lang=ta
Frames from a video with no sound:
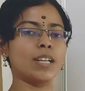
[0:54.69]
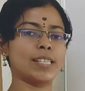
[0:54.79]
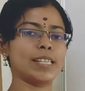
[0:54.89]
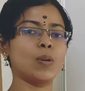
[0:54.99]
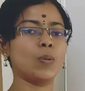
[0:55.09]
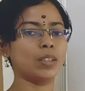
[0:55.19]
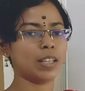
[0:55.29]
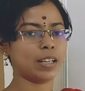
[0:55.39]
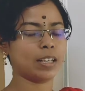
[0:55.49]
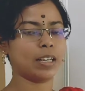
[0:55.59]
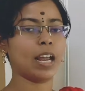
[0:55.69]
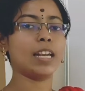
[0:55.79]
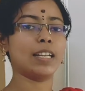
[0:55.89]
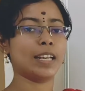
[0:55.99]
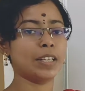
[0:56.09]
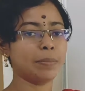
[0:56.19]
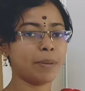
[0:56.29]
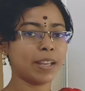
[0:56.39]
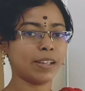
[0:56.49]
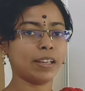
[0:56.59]
ஒரு டெஸ்கில் ஒருத்தர் இருக்கலாம் இல்லை ரெண்டு
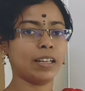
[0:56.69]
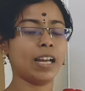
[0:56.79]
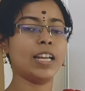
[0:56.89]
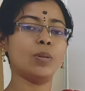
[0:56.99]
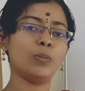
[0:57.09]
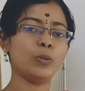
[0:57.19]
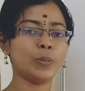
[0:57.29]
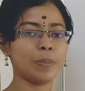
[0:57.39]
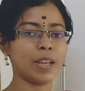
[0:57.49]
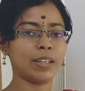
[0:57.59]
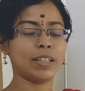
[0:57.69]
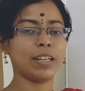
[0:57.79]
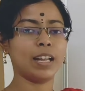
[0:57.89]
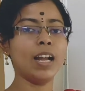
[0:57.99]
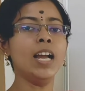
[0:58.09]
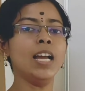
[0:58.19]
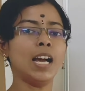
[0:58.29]
பேர் இருக்கலாம் இருக்கலாம் இல்லை மூணு பேர் இருக்கலாம்